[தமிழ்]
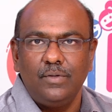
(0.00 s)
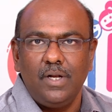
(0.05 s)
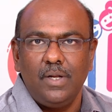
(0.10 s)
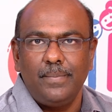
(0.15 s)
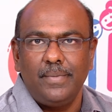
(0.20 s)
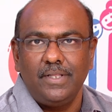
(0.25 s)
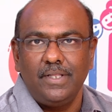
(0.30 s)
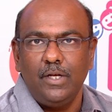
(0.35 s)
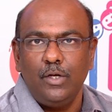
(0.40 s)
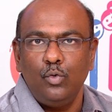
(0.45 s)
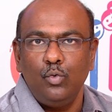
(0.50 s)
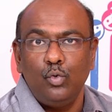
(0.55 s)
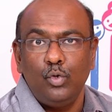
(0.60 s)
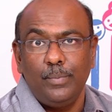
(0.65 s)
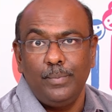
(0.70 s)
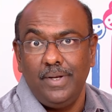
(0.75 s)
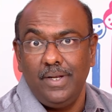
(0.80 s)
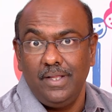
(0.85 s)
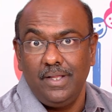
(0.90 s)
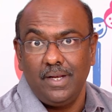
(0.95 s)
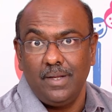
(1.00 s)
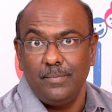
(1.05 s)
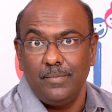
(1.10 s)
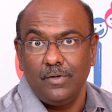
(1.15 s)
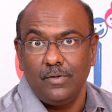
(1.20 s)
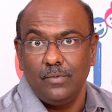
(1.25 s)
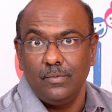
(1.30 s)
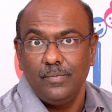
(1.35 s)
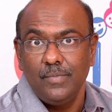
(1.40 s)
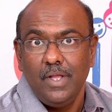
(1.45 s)
சொட்டில் பார்த்திங்கன்னா நூறு
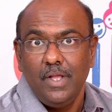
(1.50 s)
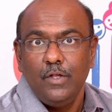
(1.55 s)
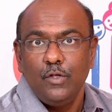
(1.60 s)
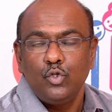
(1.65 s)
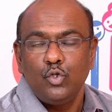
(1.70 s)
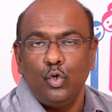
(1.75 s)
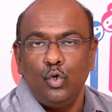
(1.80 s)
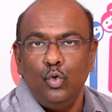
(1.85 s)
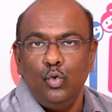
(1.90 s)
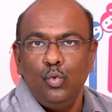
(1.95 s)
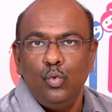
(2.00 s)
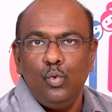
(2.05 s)
மில்லிகிராம் இருக்கும் ஸோ